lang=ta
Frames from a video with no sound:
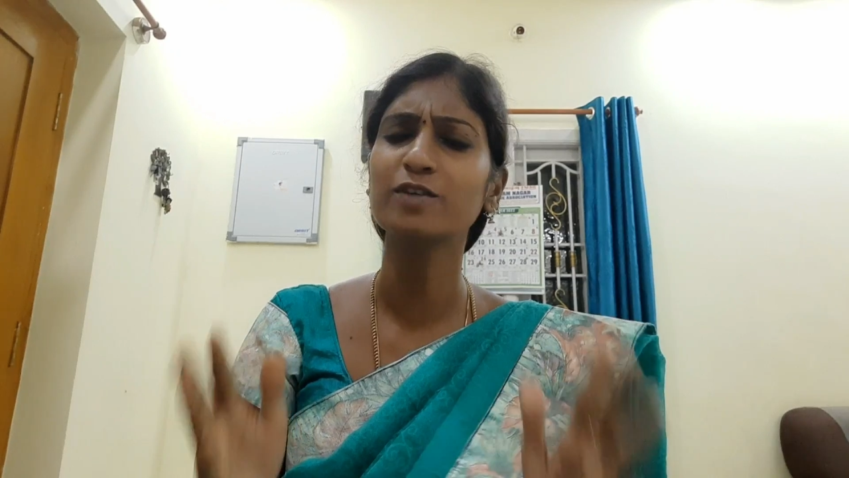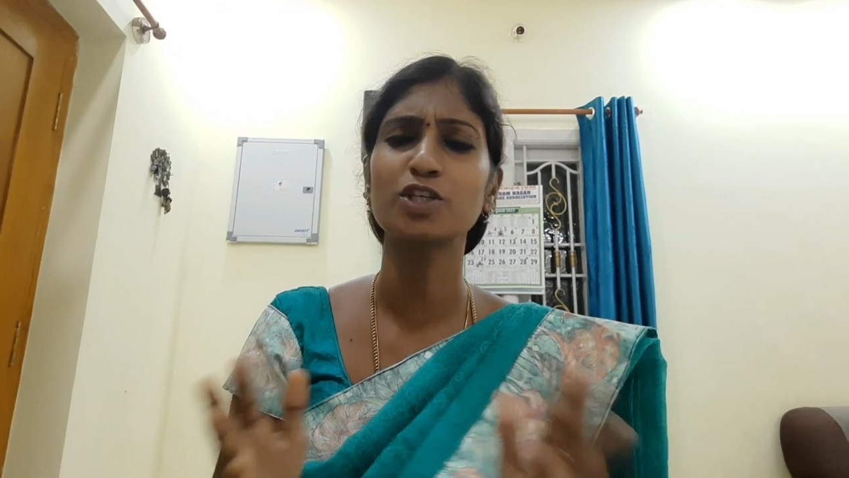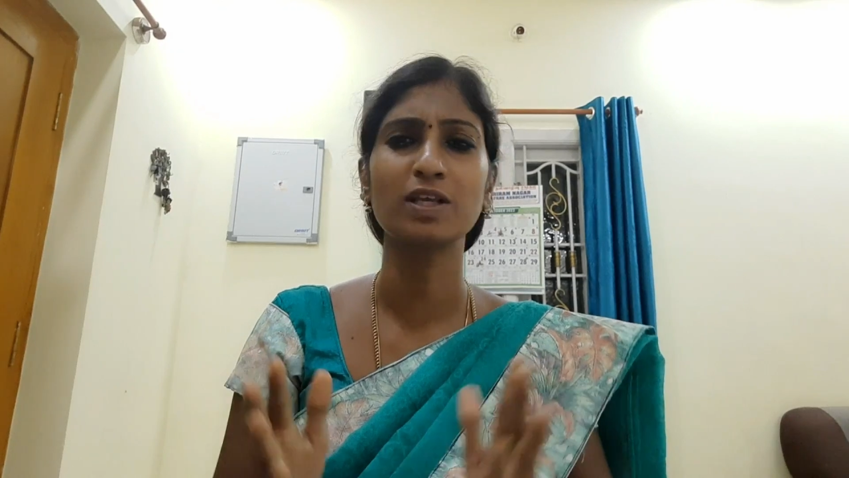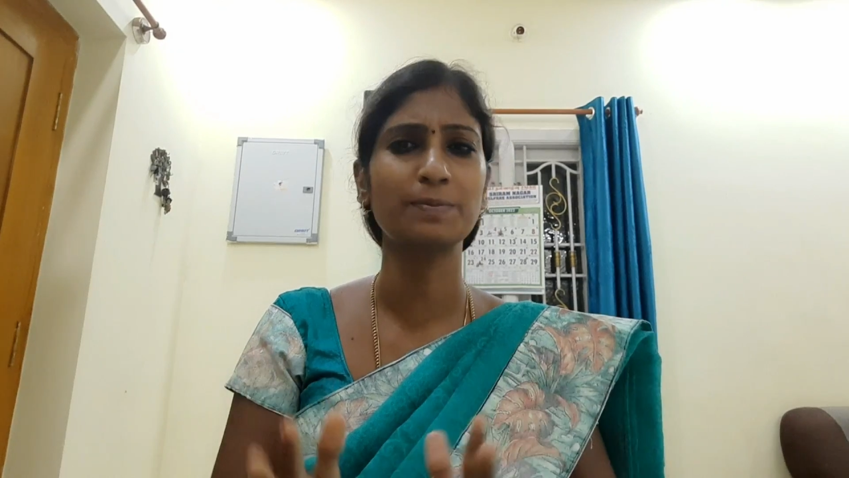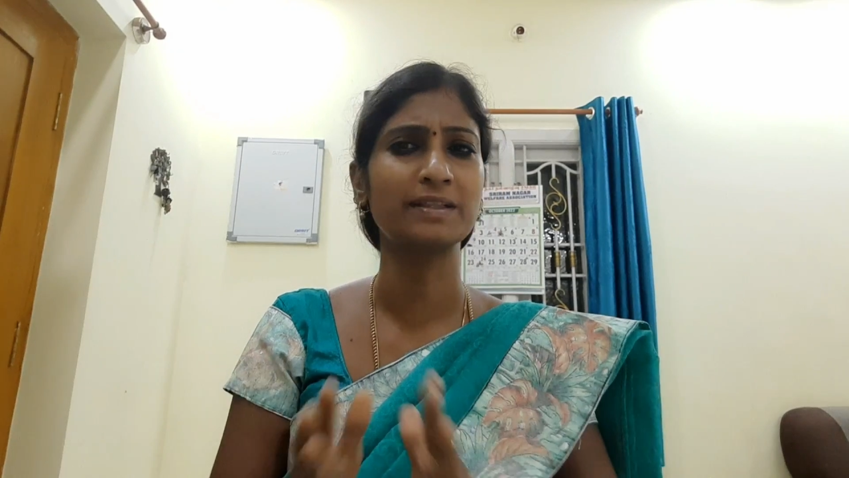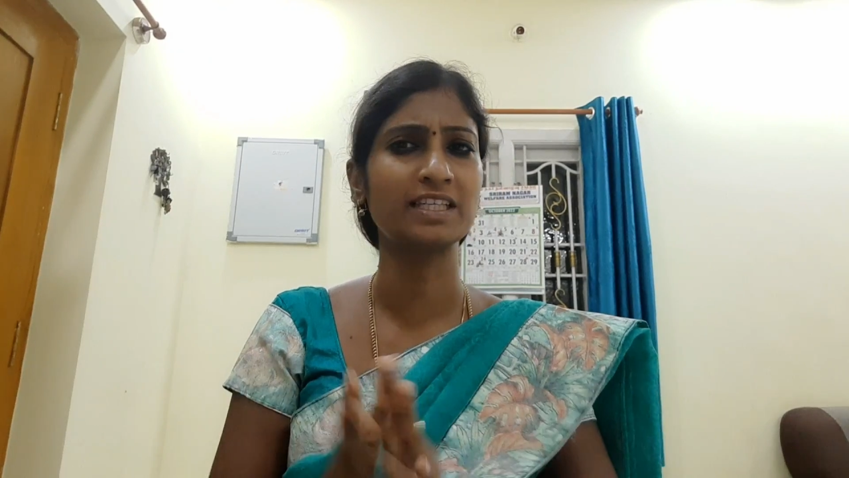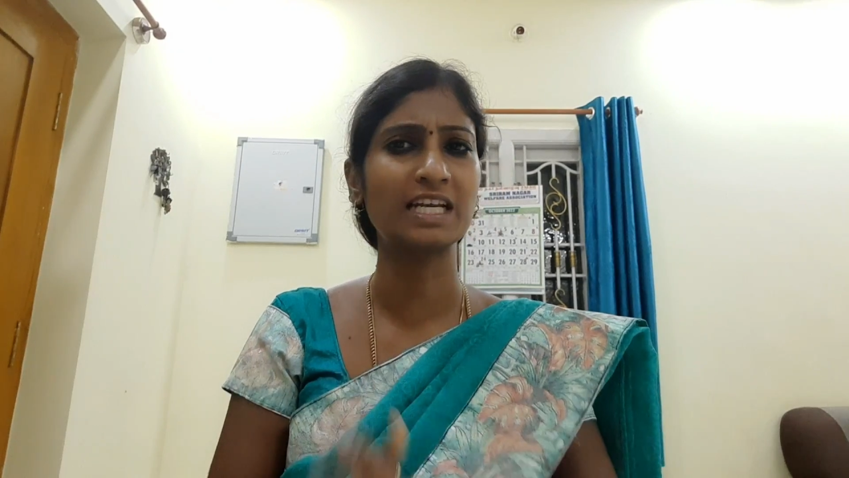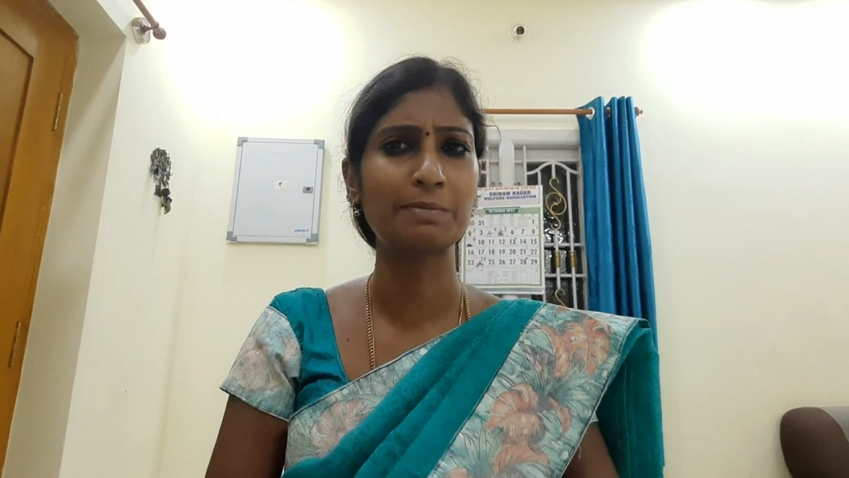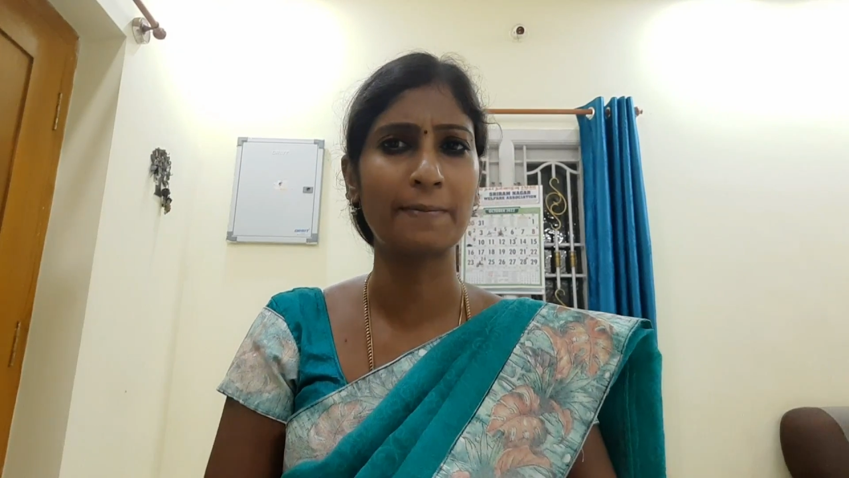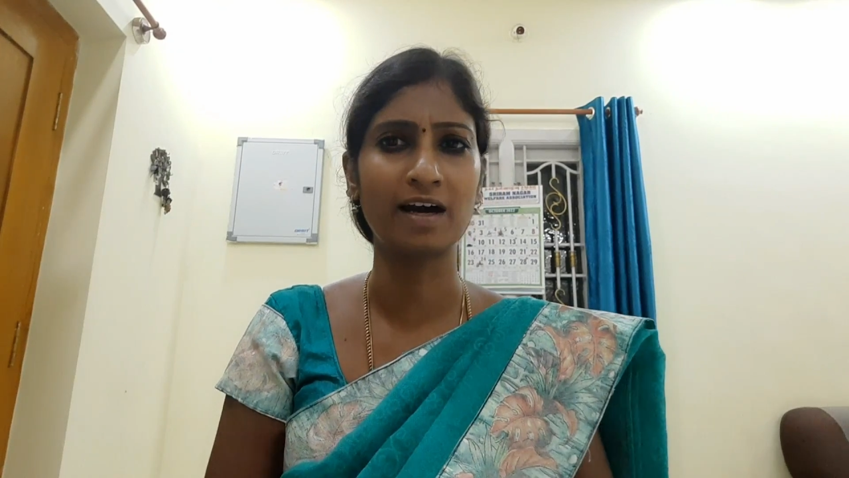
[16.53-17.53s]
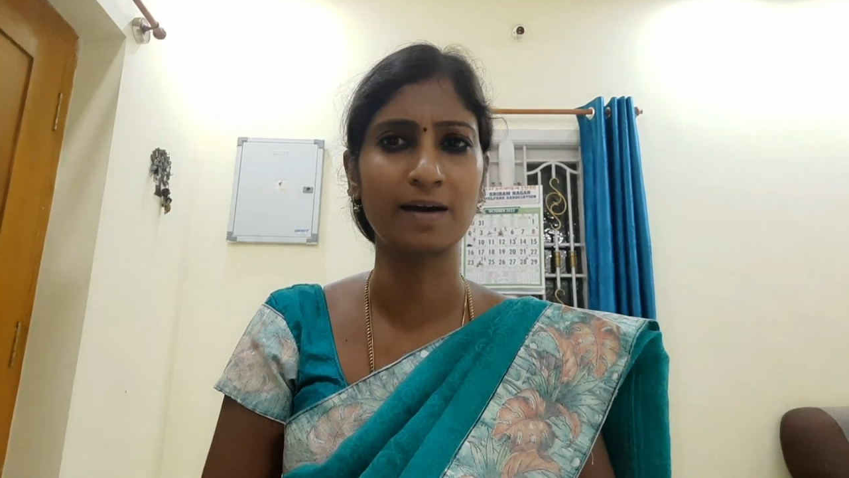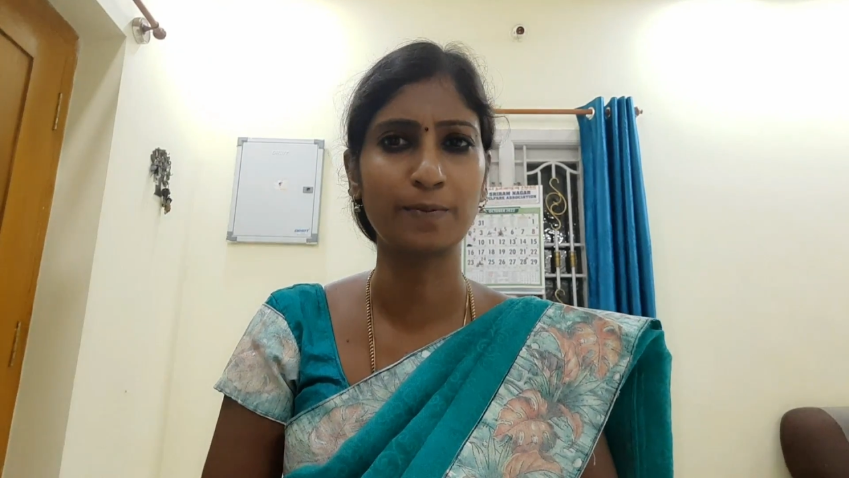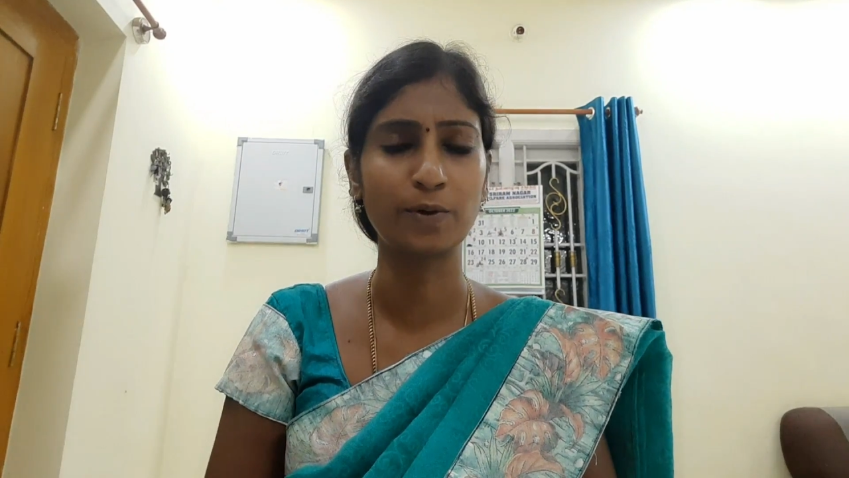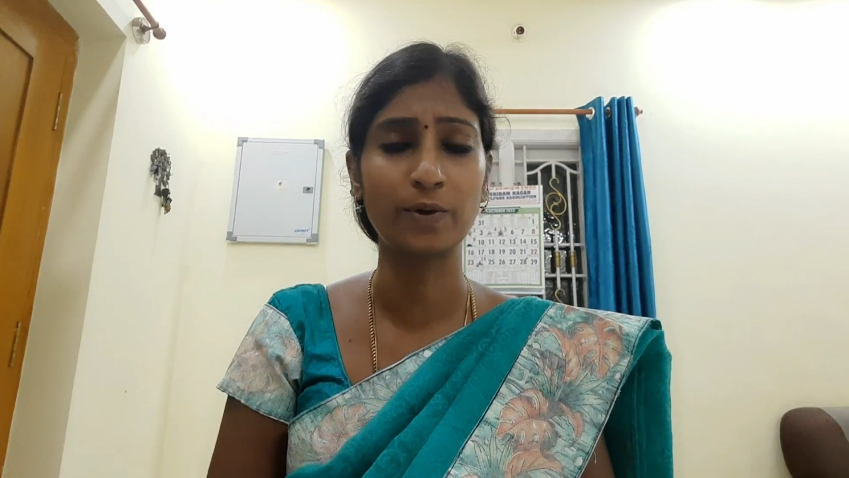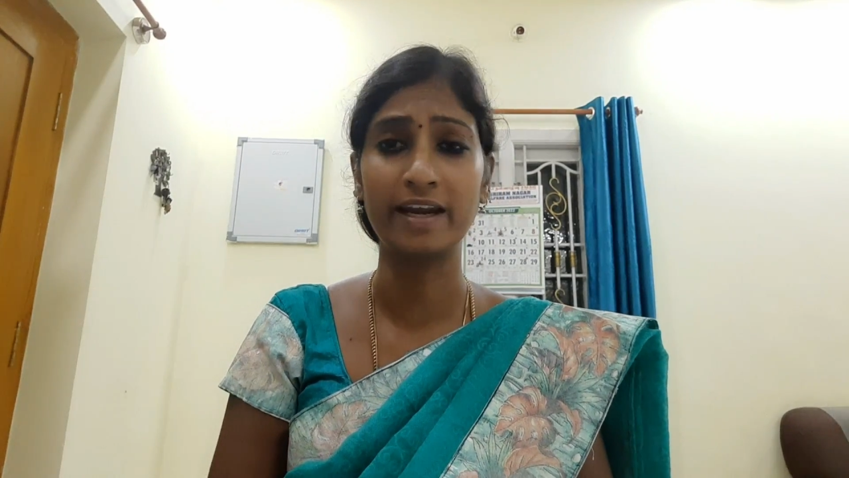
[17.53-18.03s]
விஷயத்தை பற்றி தான் நம்ம பார்க்க
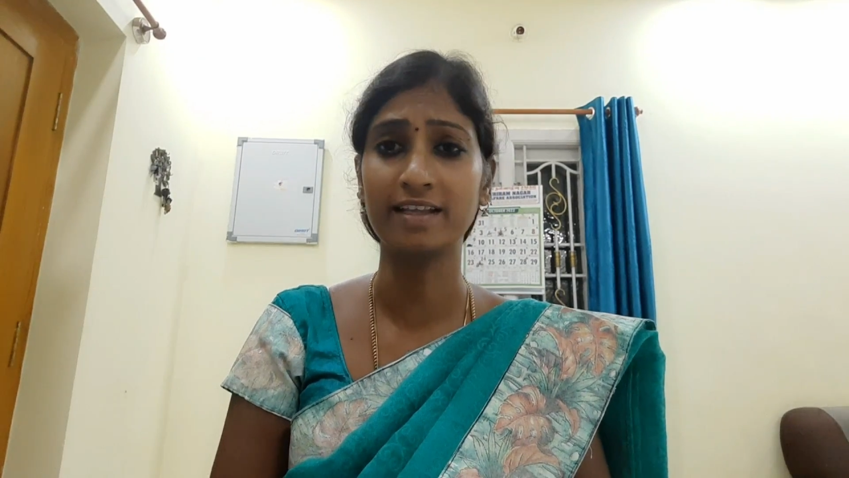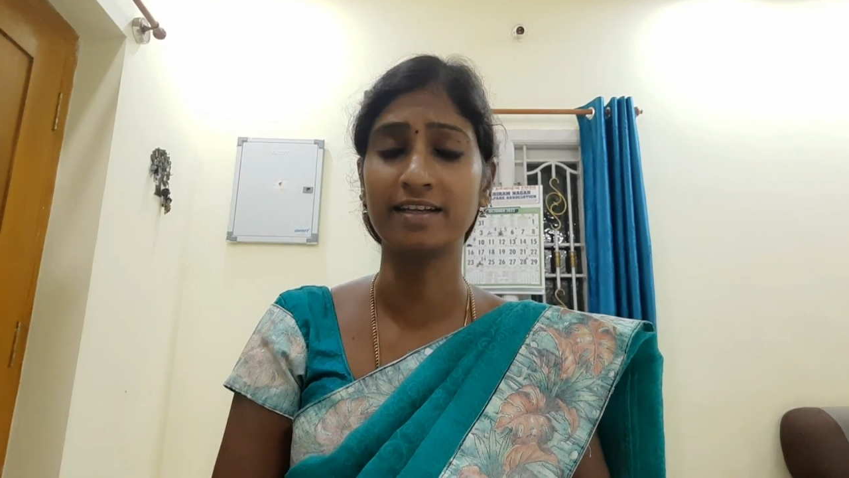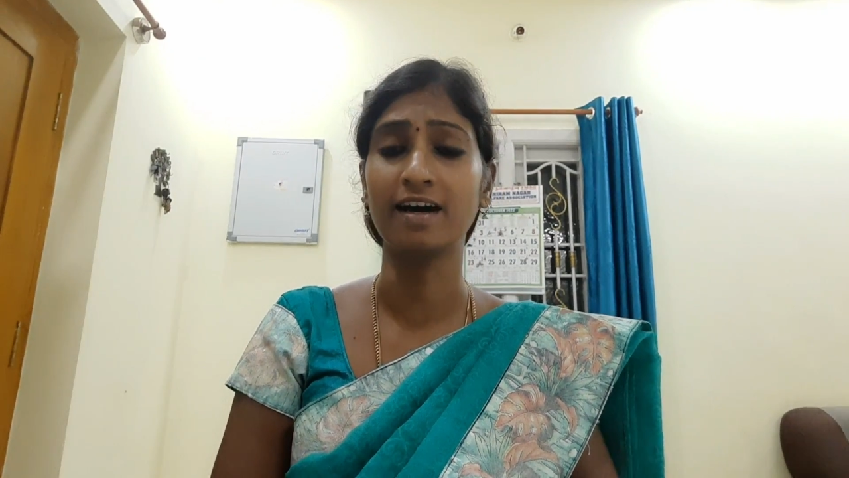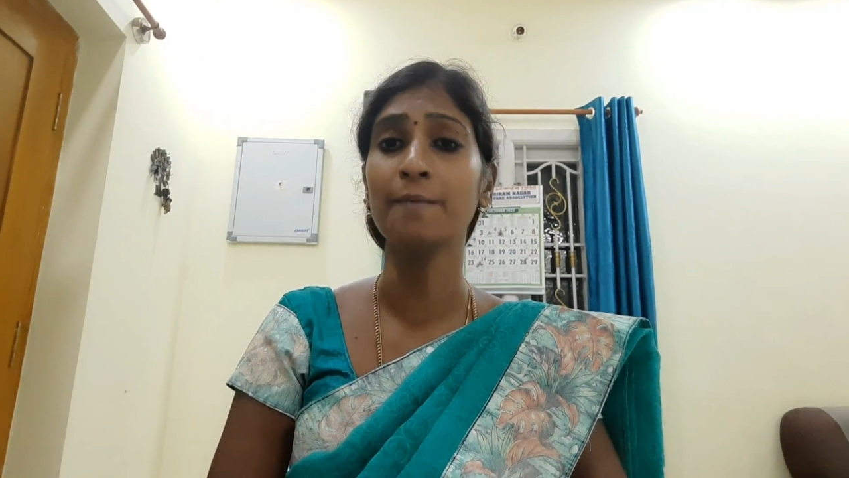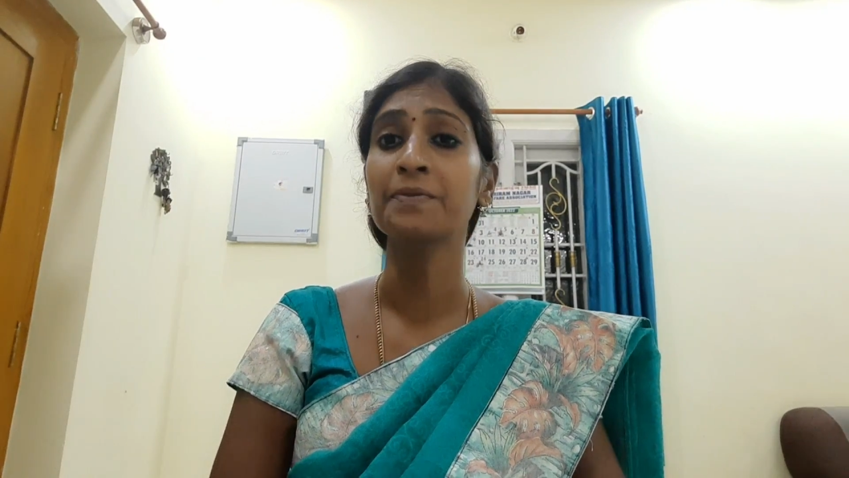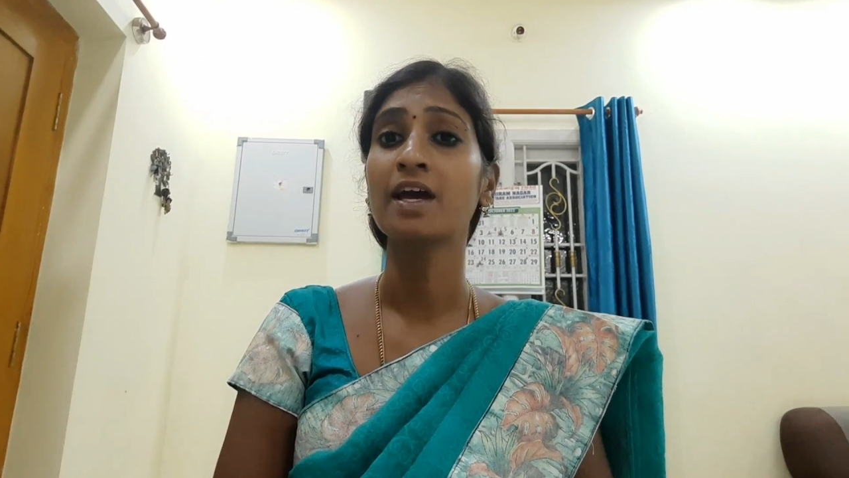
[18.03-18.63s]
போகிறோம் என்னதுன்னா